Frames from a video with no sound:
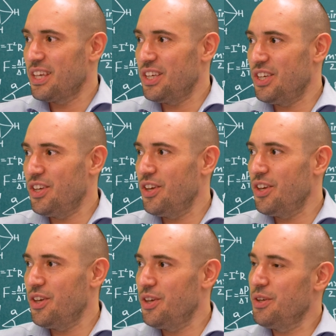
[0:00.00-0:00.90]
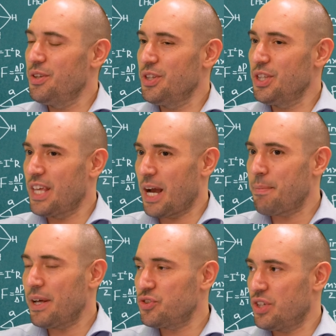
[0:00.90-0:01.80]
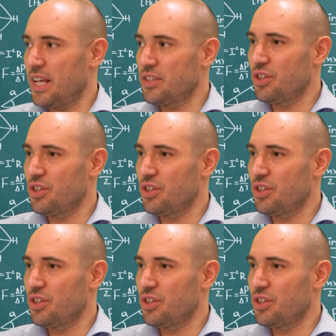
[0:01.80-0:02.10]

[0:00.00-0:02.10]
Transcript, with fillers: i jak patrzę na